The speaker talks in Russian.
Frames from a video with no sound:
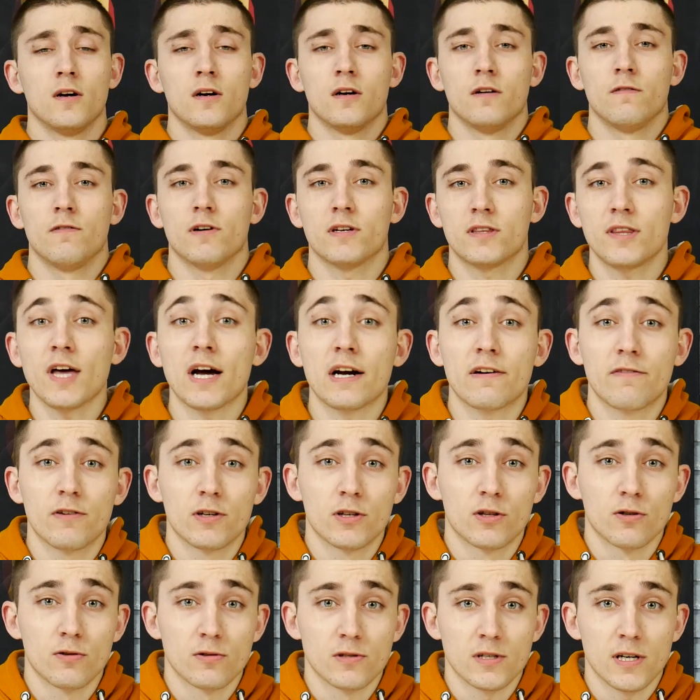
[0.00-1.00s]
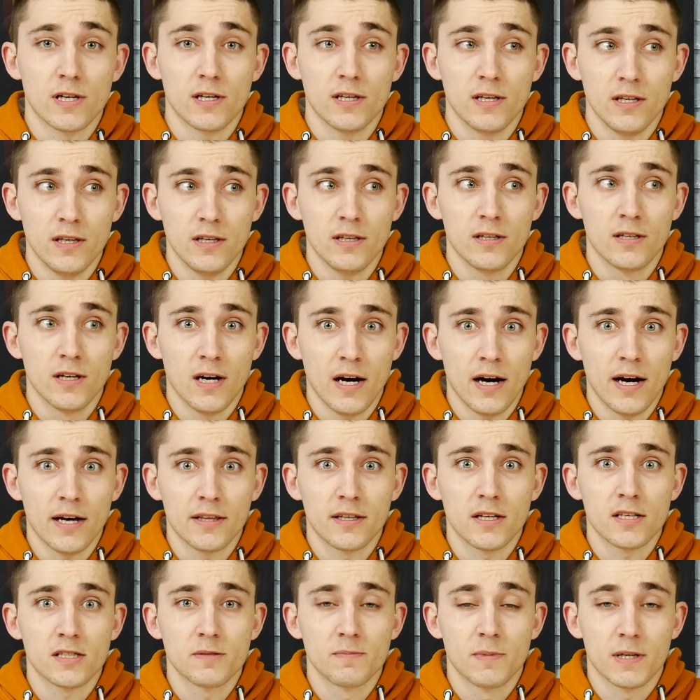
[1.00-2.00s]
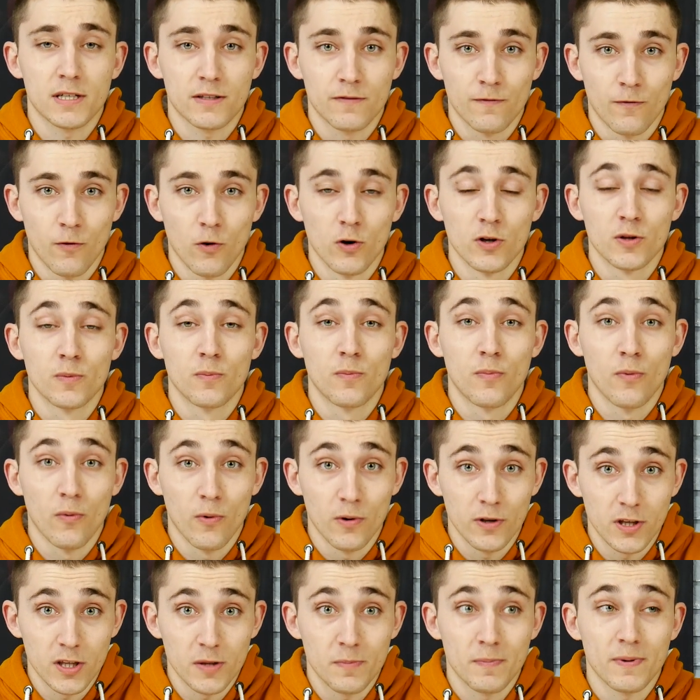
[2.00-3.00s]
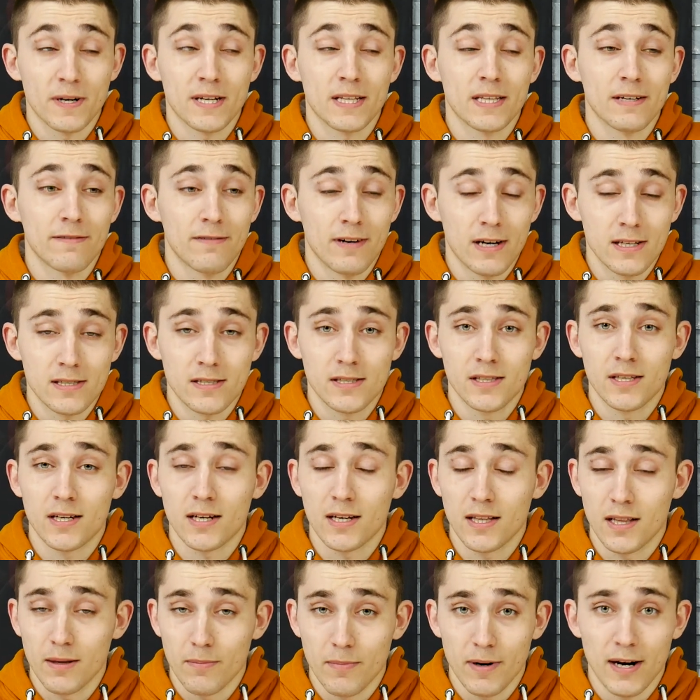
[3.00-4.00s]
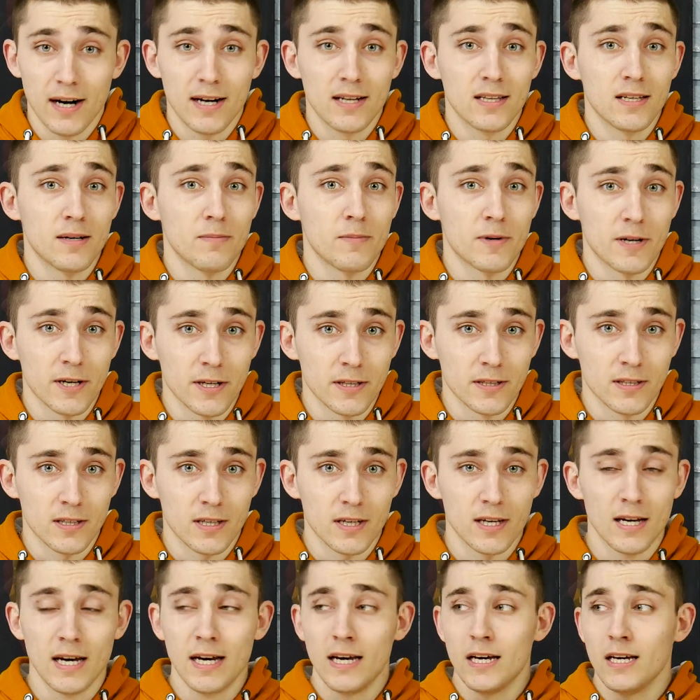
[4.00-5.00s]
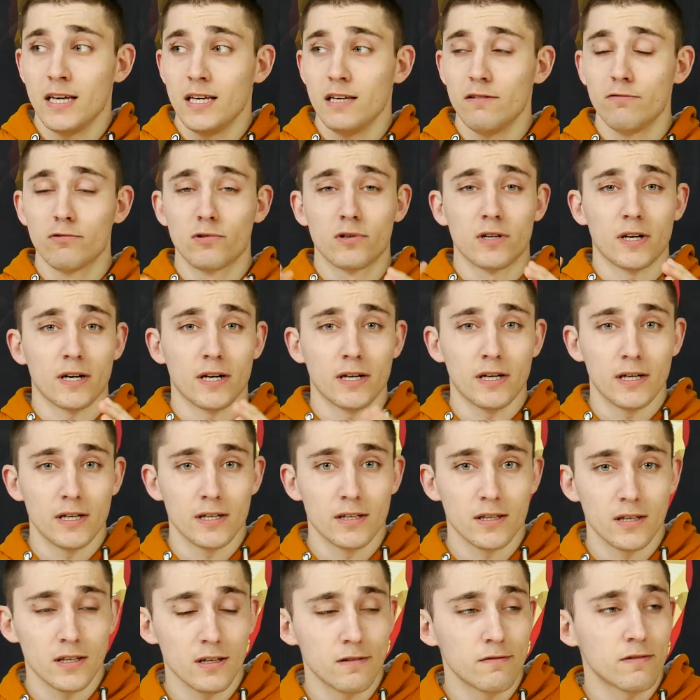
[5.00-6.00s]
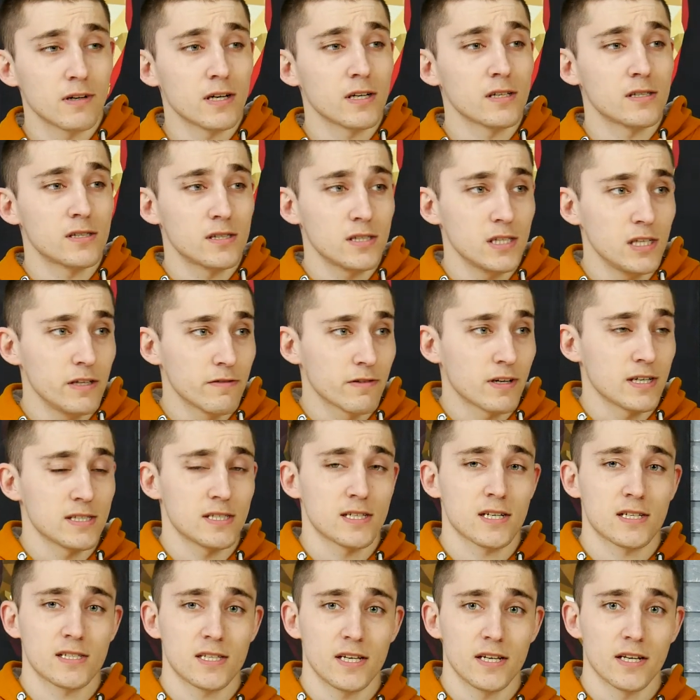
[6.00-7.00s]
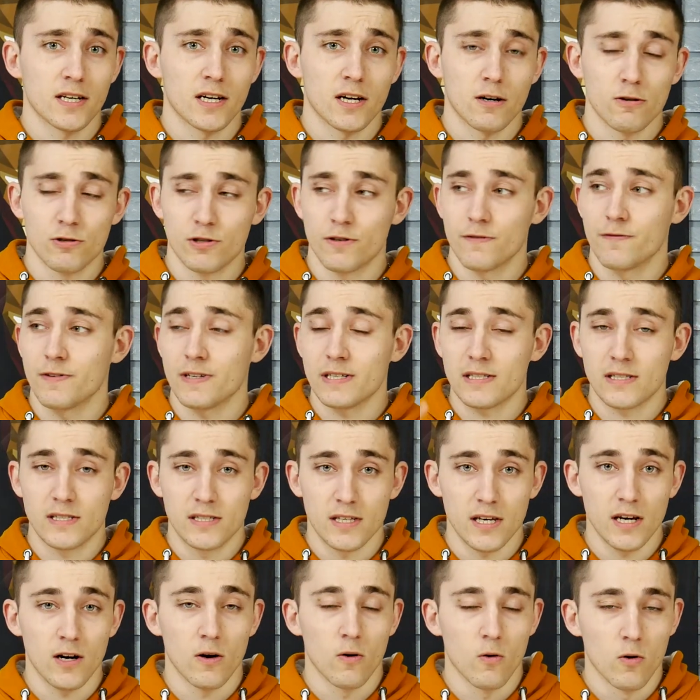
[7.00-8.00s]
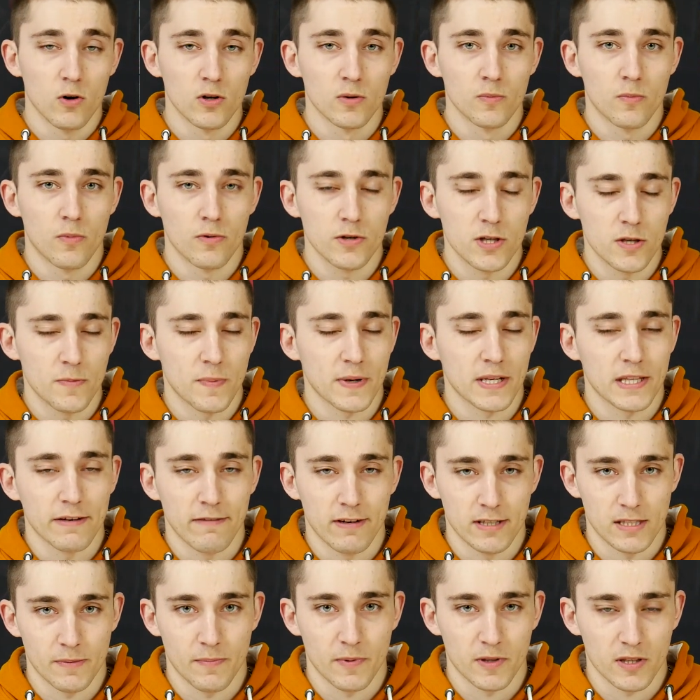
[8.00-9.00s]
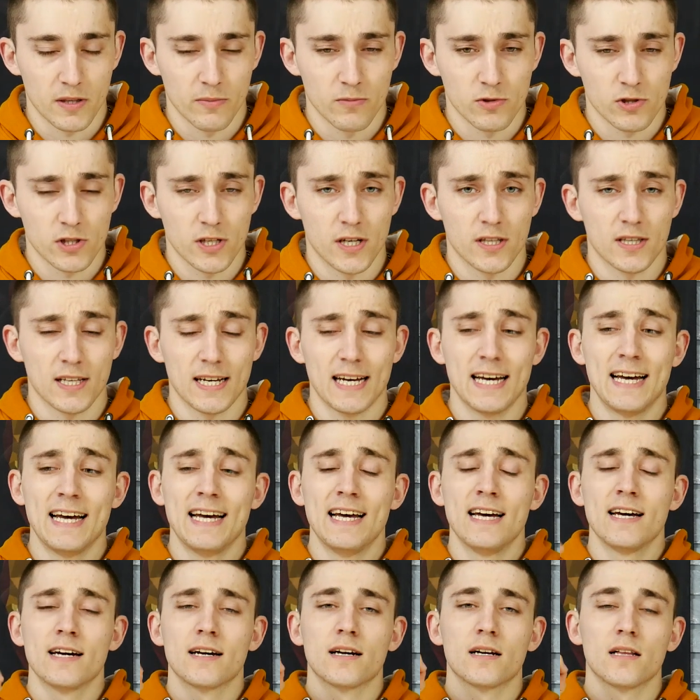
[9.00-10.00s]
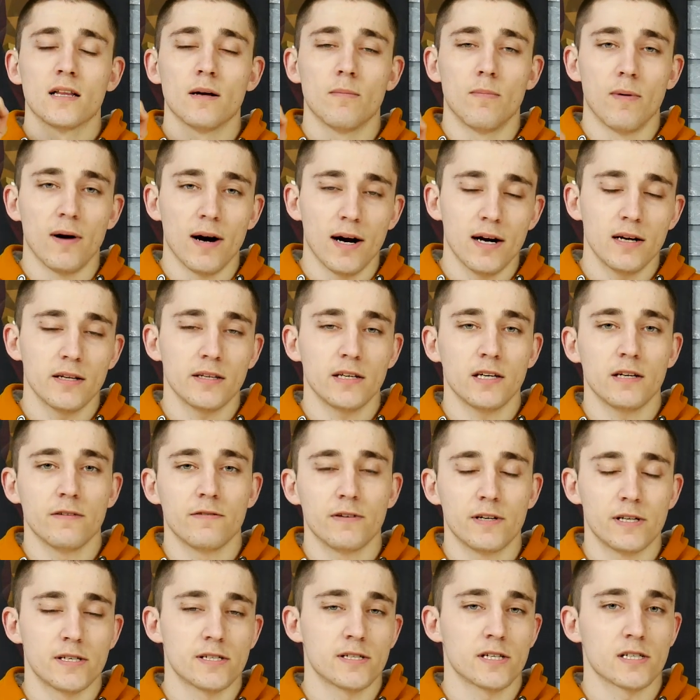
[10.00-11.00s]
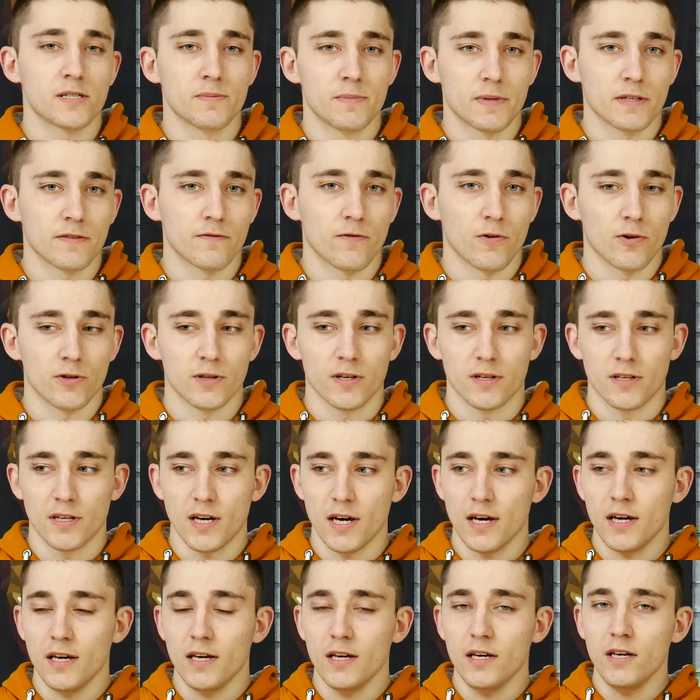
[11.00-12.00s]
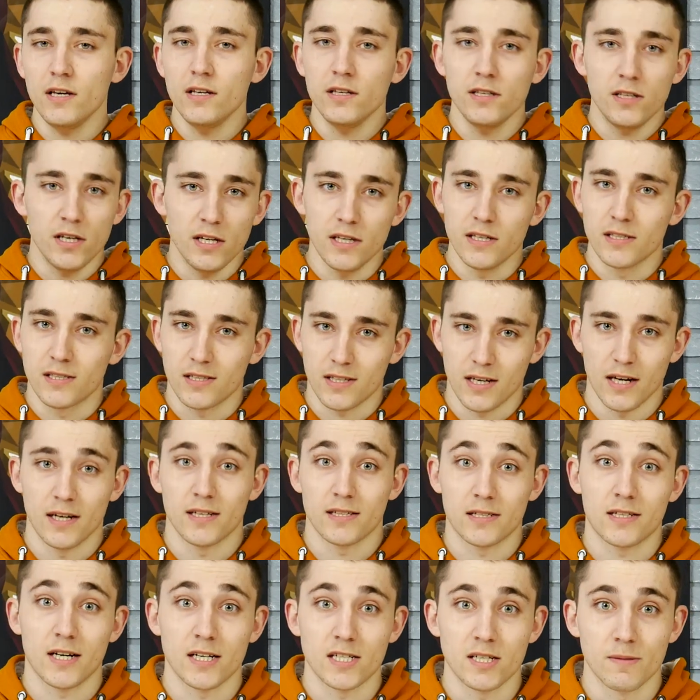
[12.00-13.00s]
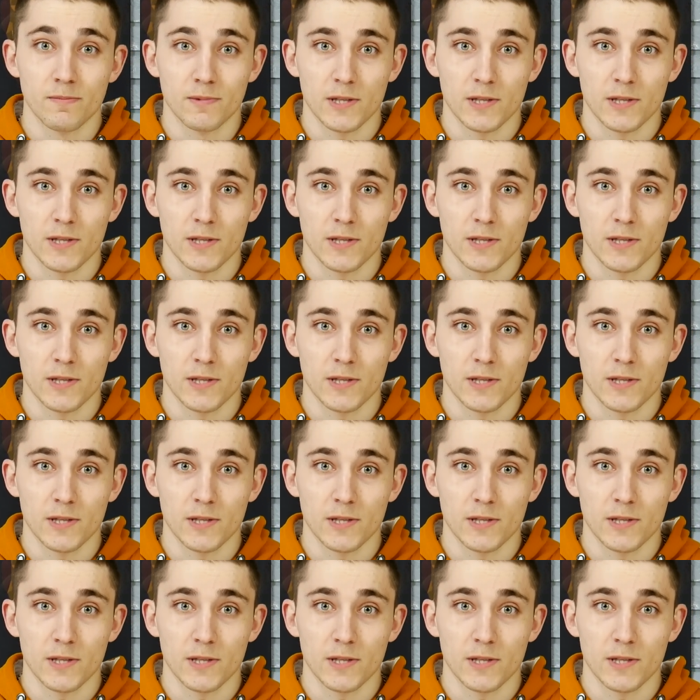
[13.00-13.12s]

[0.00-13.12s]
Вот так вот, друзья. И да, этот смартфон будет продаваться на глобальном рынке. И в Украине, и в России, и в Казахстане. Короче, везде он будет продаваться, потому что это глобальная версия смартфона, не индийская, скажем